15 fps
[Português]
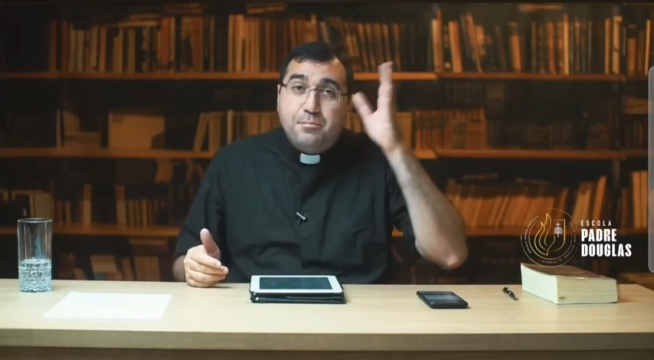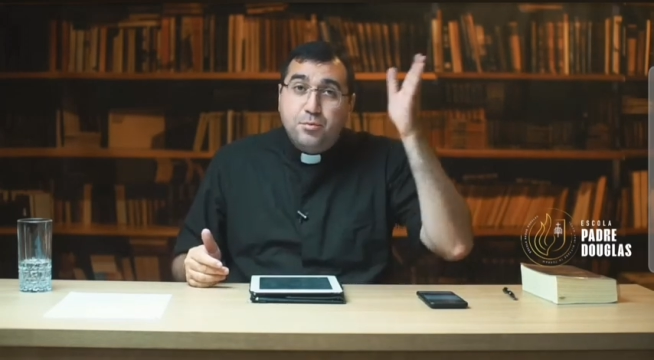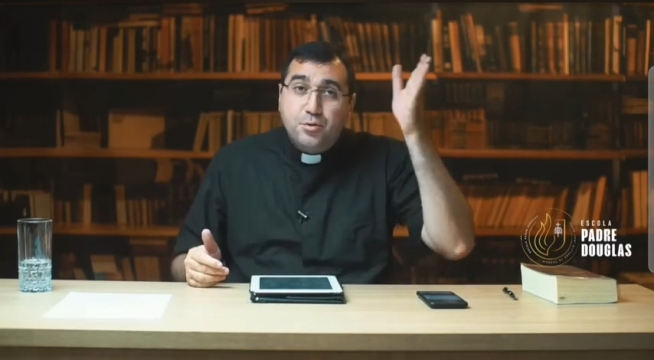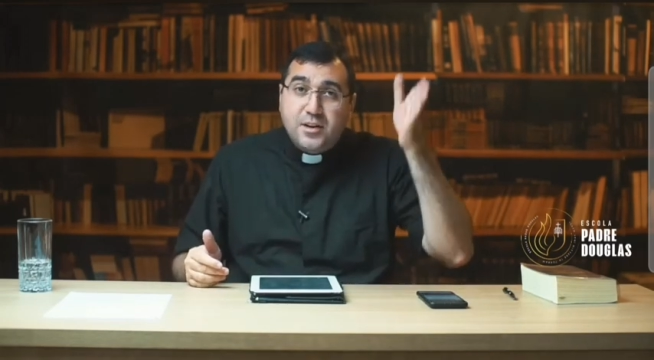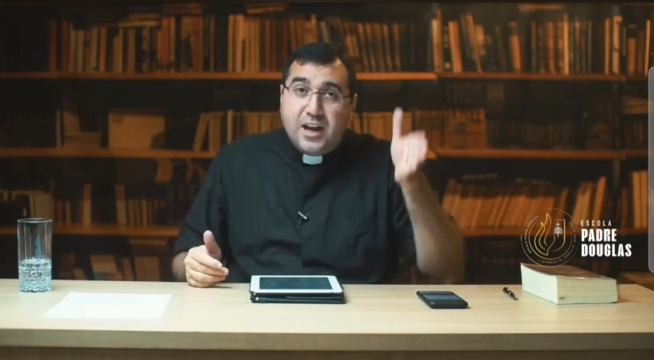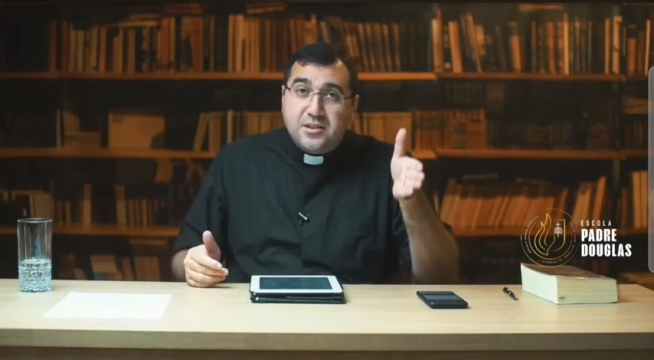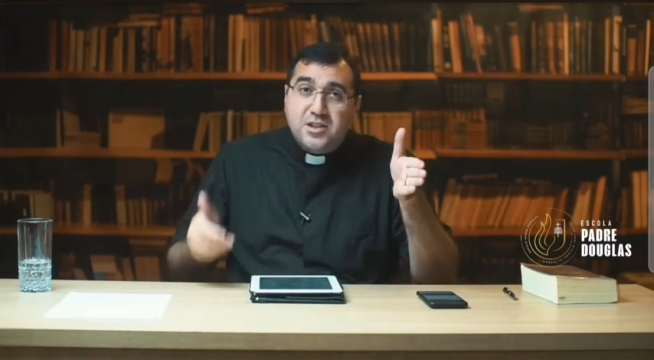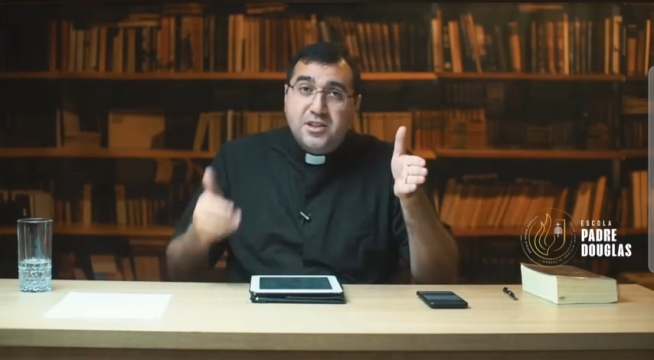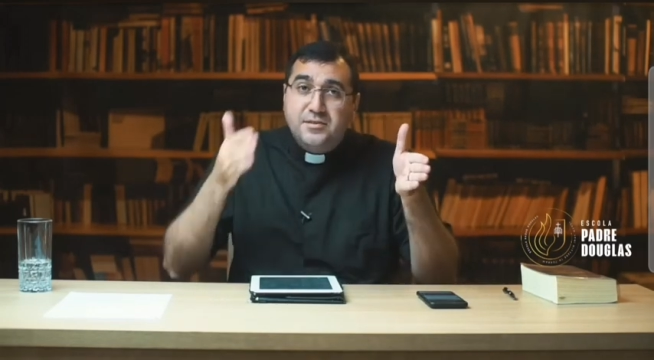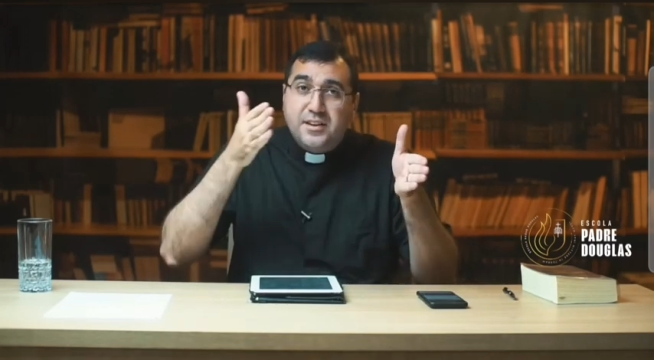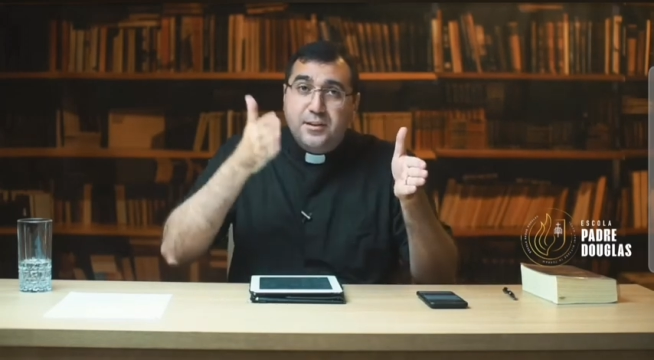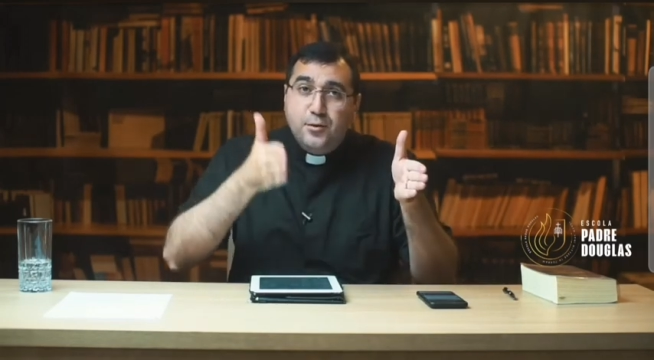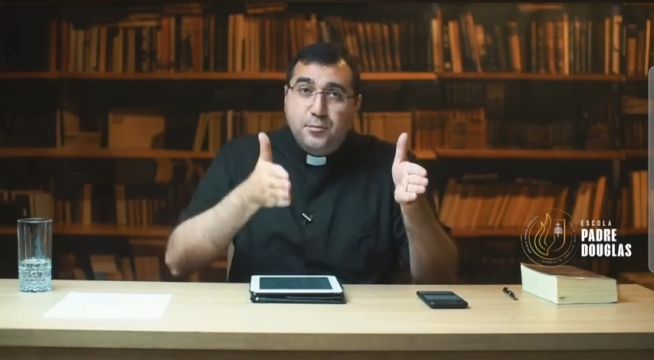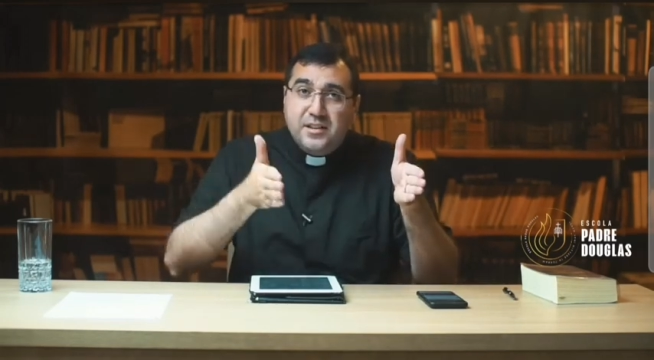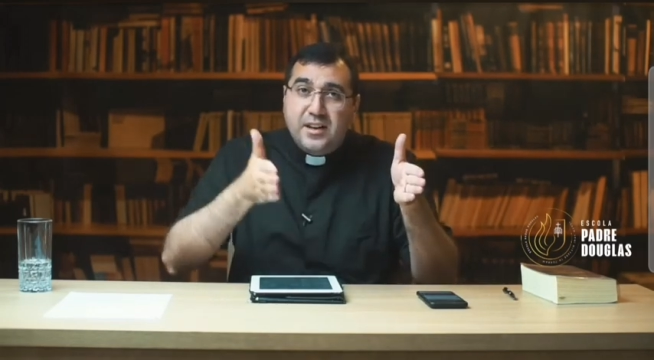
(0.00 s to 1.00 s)
purgativa,
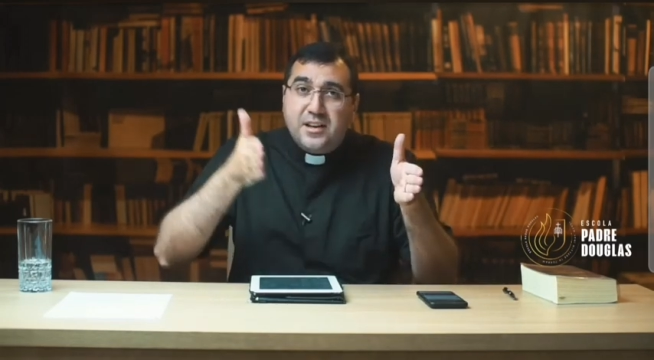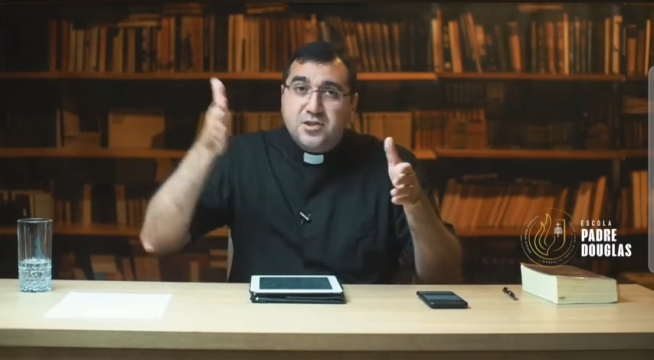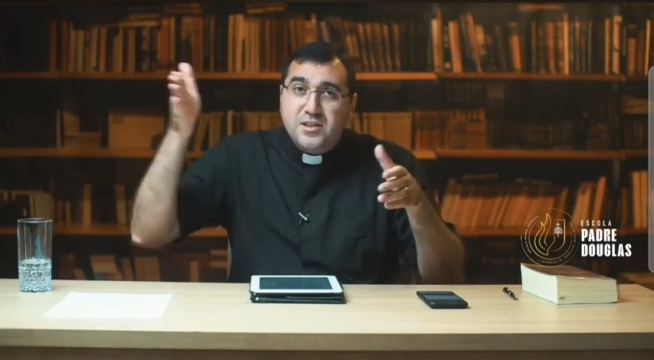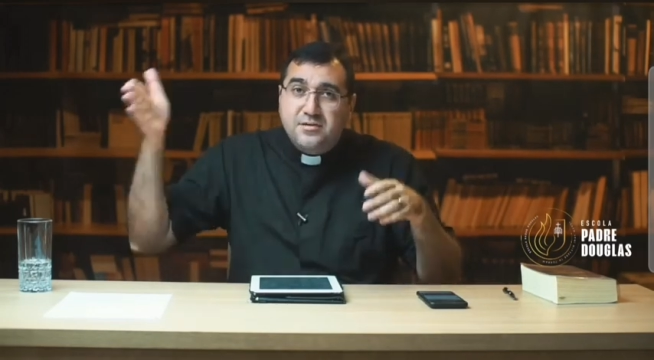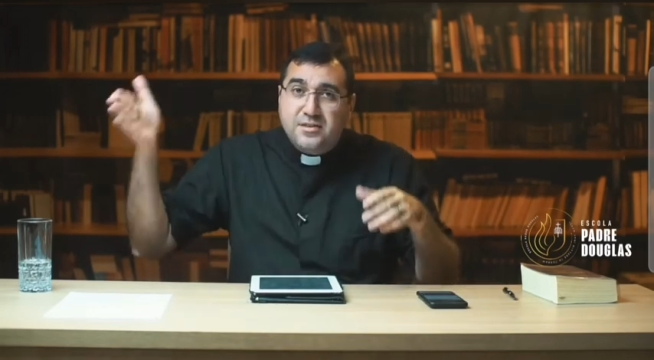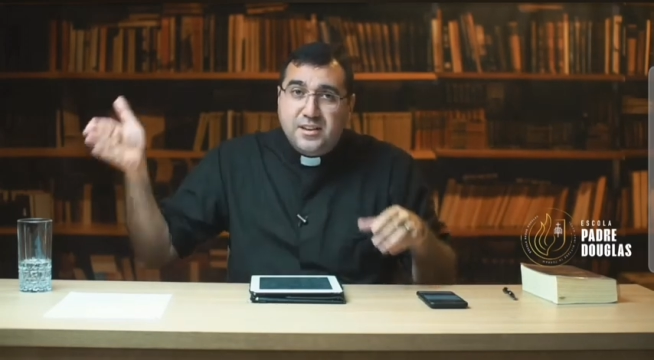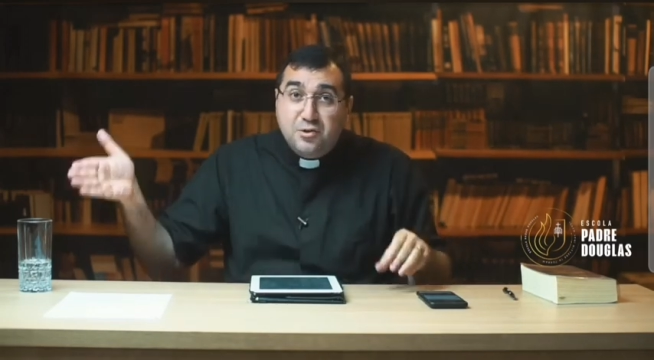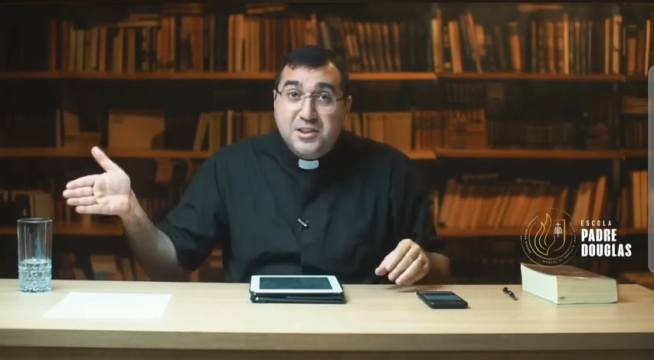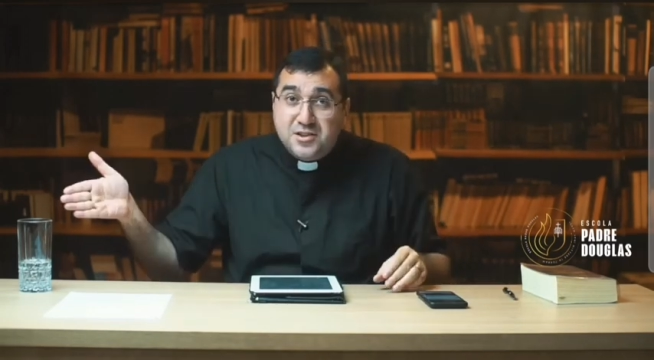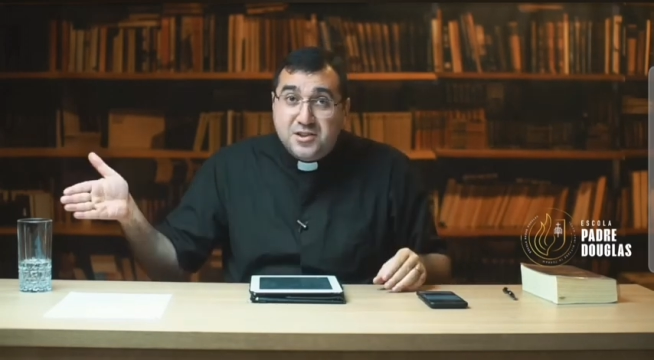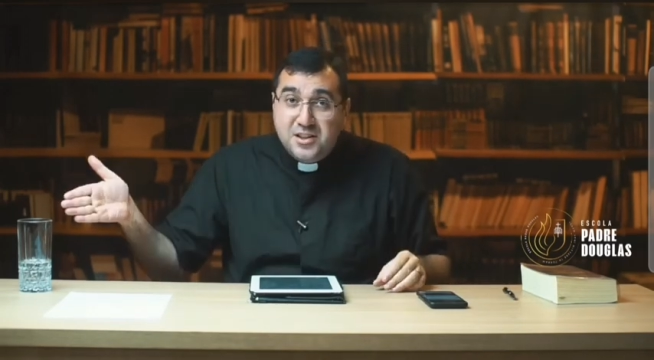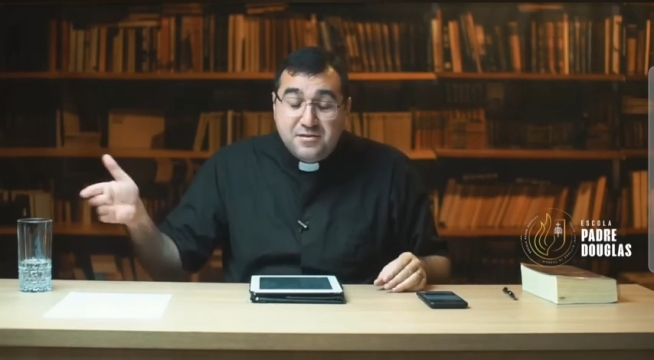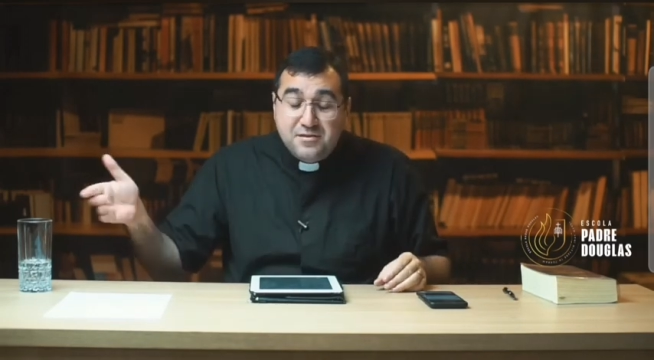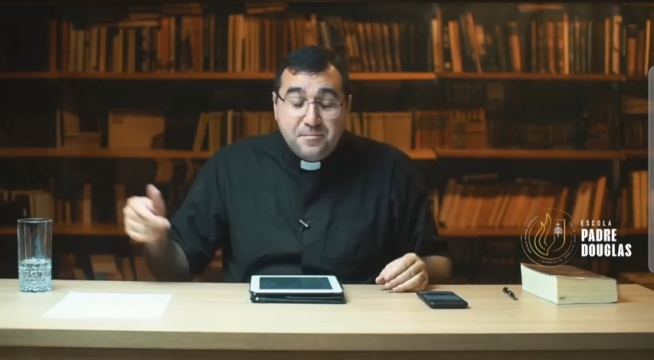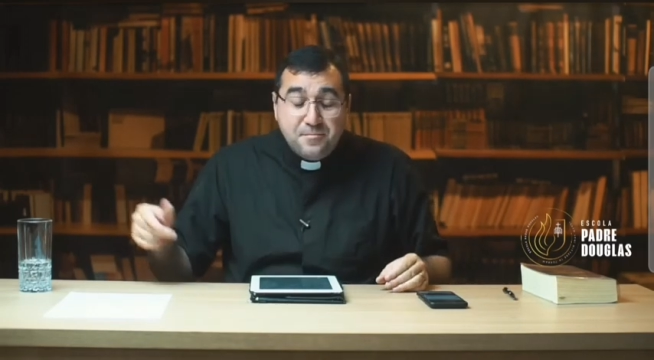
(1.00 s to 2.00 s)
iluminativa e
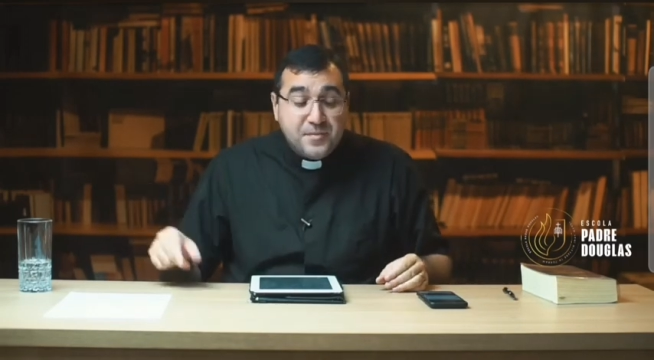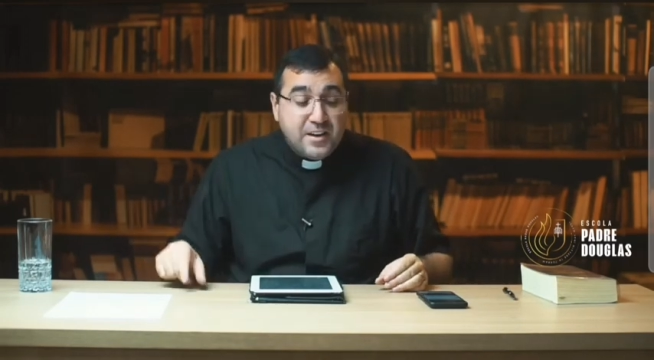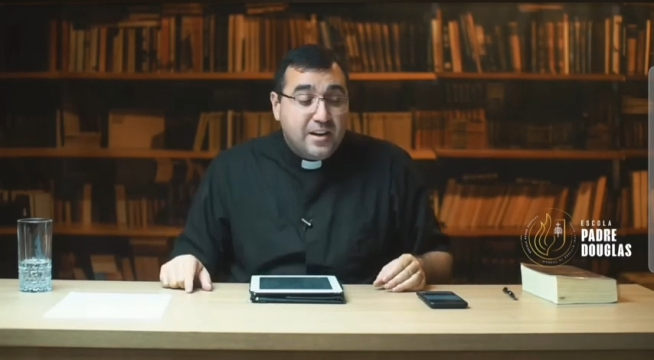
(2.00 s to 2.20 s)
unitiva,